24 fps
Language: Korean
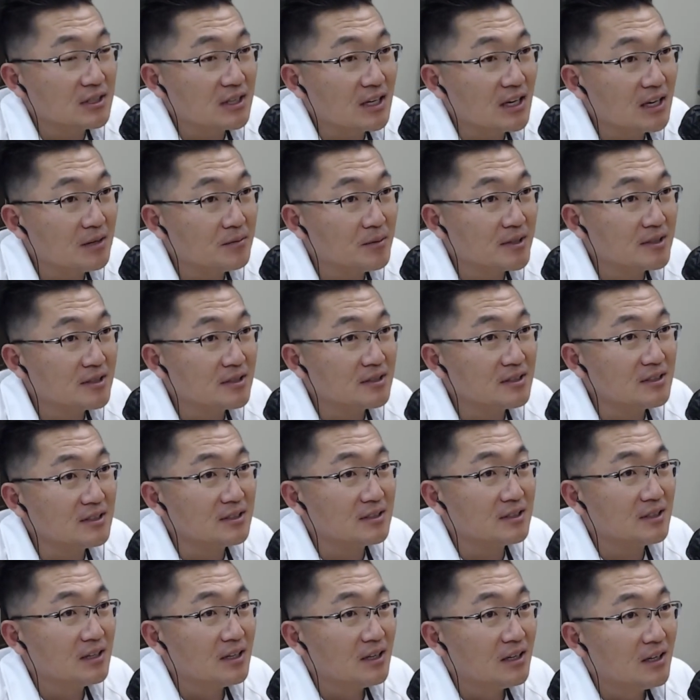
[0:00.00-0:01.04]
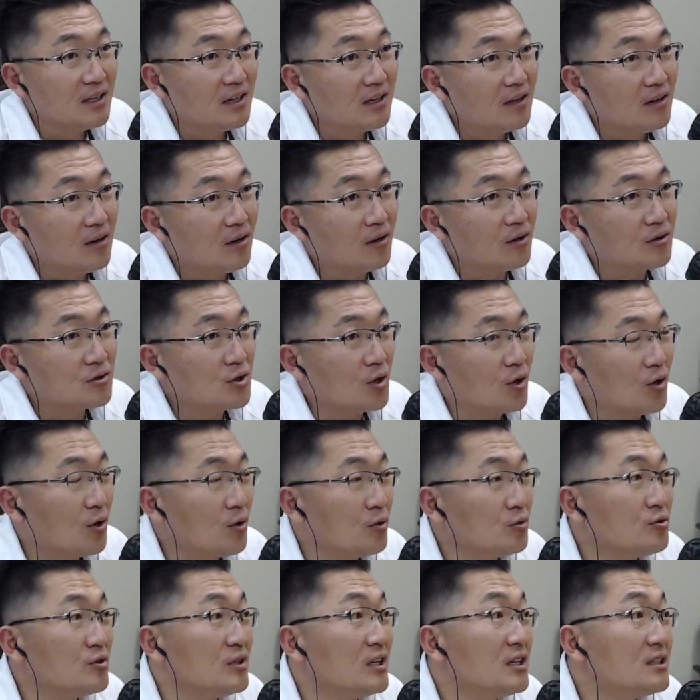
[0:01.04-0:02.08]
게임에서는 어
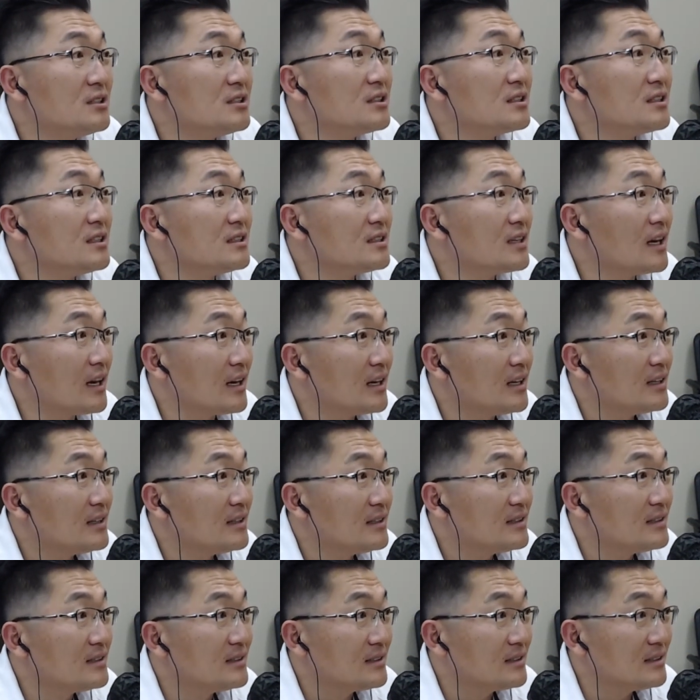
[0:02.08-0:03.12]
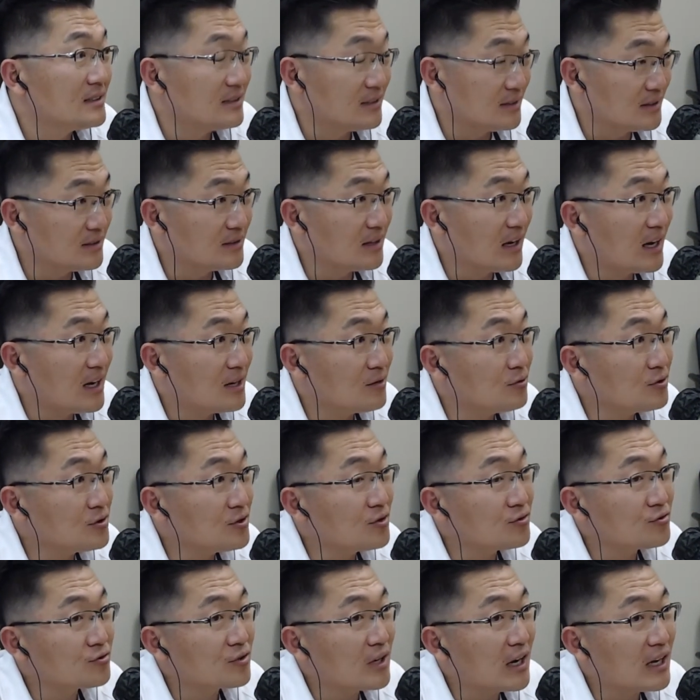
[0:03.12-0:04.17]
적어도 1승 이상 어. 네, 한국 음.
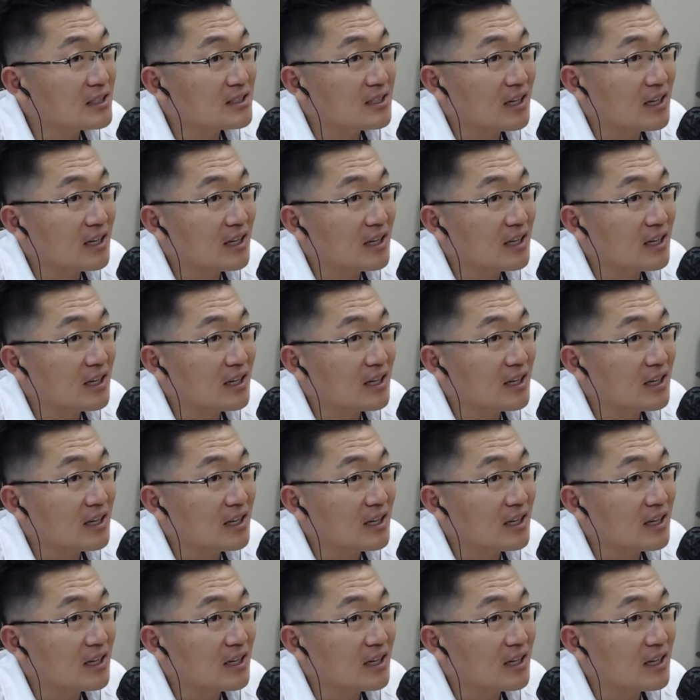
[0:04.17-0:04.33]
선수가 하지